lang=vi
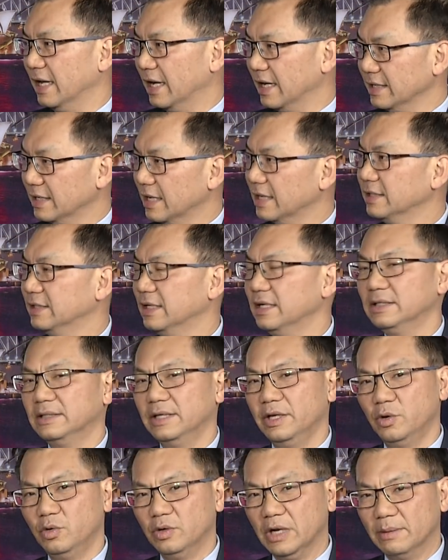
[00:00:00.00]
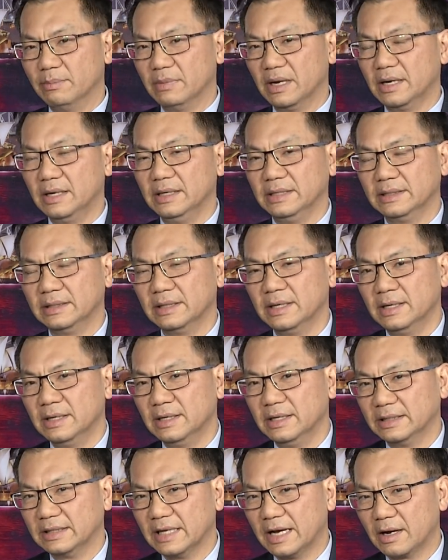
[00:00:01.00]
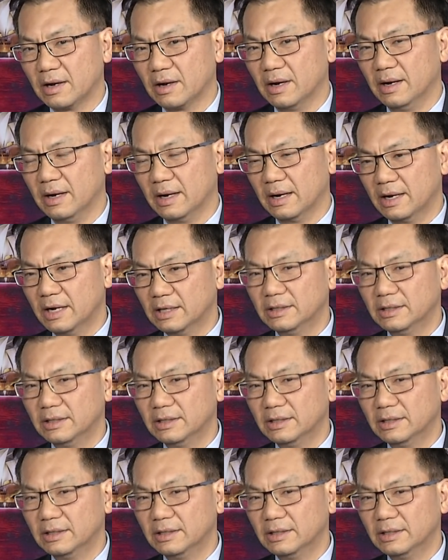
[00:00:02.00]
để người dân chi tiêu để mà người người ta uh,